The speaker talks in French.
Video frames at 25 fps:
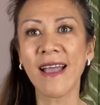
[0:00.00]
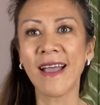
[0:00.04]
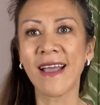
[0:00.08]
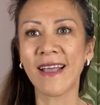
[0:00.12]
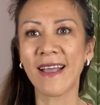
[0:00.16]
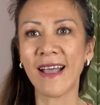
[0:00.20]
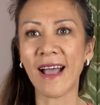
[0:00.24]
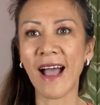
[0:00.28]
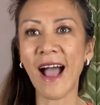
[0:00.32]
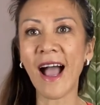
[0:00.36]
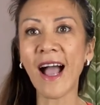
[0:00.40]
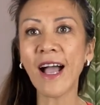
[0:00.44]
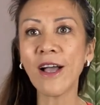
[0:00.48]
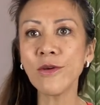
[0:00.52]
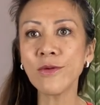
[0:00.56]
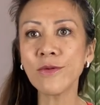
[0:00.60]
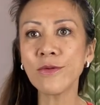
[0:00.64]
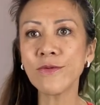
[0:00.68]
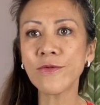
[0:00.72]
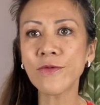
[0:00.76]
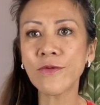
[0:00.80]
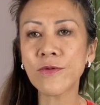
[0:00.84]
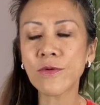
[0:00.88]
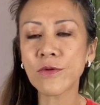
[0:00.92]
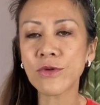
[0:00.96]
a
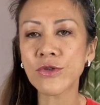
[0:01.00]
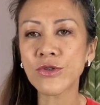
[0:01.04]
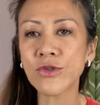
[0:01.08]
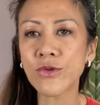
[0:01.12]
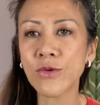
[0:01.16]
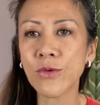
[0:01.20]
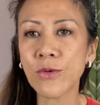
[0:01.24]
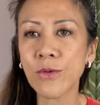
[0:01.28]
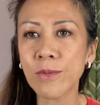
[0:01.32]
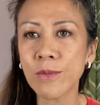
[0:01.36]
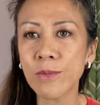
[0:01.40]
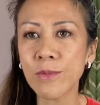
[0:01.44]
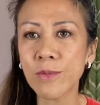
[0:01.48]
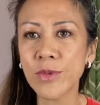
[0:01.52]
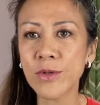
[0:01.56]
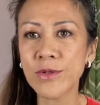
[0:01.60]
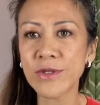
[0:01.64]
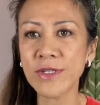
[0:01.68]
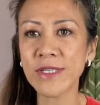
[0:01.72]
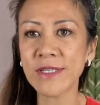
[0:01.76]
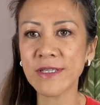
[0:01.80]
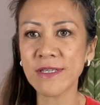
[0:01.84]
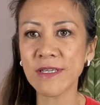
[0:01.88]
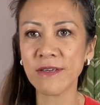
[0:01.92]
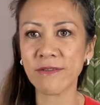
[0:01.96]
une fonction
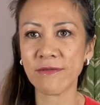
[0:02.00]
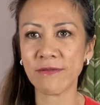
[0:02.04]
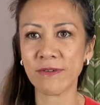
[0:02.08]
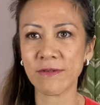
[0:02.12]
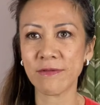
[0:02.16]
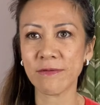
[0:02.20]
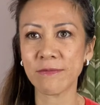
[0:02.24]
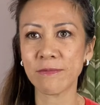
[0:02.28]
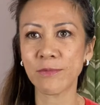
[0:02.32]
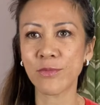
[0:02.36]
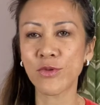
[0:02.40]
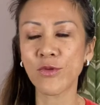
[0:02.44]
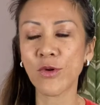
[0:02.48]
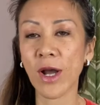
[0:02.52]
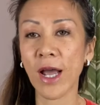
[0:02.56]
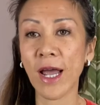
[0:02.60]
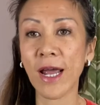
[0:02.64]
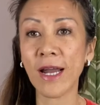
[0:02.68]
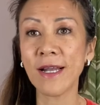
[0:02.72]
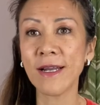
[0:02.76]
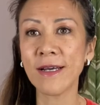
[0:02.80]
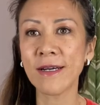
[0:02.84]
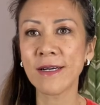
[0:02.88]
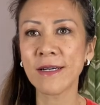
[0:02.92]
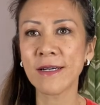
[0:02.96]
positive pour
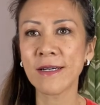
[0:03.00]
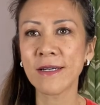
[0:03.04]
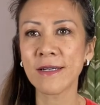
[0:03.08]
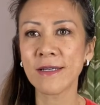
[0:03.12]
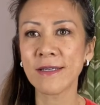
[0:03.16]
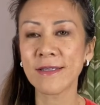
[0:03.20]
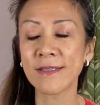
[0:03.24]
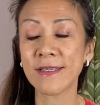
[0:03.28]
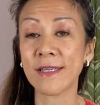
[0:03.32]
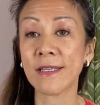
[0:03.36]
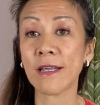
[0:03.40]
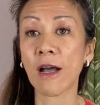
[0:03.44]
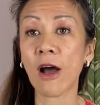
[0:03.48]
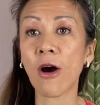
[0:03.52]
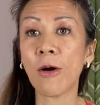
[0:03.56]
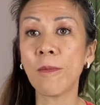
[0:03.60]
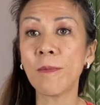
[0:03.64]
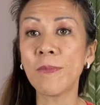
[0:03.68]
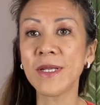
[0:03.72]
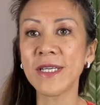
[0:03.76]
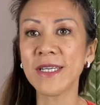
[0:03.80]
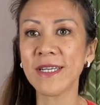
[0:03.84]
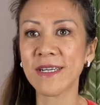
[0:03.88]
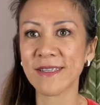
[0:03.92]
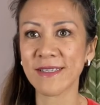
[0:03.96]
elle, c'est de
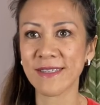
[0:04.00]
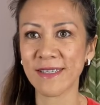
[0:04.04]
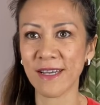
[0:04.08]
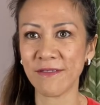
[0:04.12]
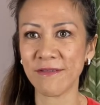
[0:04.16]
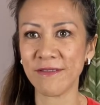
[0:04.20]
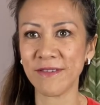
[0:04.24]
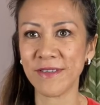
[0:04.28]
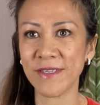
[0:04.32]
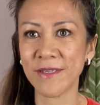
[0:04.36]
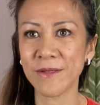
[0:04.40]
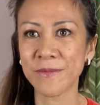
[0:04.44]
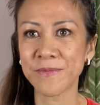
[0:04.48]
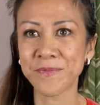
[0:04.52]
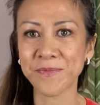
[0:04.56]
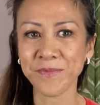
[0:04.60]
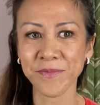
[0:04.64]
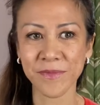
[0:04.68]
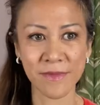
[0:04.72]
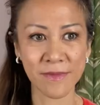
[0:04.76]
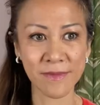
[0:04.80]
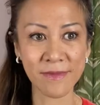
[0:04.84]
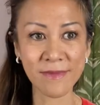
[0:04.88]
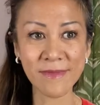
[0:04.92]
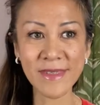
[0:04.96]
remplir sa vie.
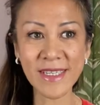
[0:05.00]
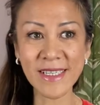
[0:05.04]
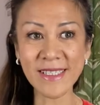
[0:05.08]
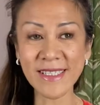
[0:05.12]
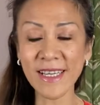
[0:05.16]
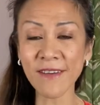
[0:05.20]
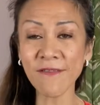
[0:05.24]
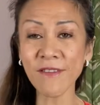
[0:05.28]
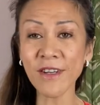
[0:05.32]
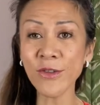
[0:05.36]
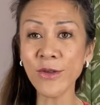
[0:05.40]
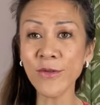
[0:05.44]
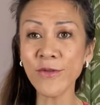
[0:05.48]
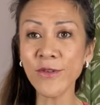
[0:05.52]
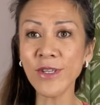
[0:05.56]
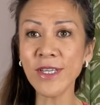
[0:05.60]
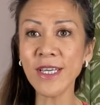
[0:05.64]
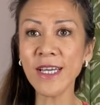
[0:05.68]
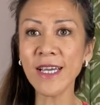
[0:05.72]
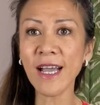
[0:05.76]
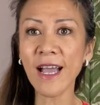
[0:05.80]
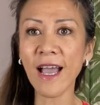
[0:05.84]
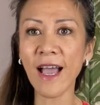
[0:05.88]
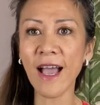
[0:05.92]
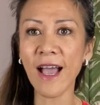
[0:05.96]
Ça va
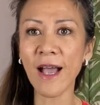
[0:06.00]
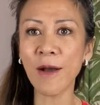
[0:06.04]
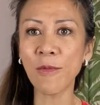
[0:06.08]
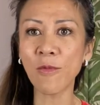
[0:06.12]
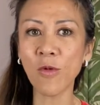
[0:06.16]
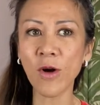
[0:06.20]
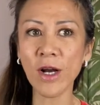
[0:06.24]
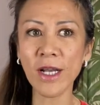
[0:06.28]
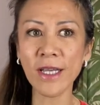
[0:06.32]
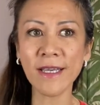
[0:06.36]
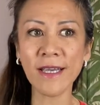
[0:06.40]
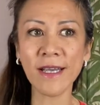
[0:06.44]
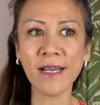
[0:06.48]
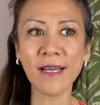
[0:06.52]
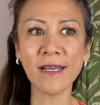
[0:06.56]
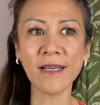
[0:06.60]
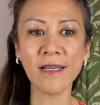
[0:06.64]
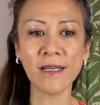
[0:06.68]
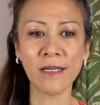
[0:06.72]
devenir un moyen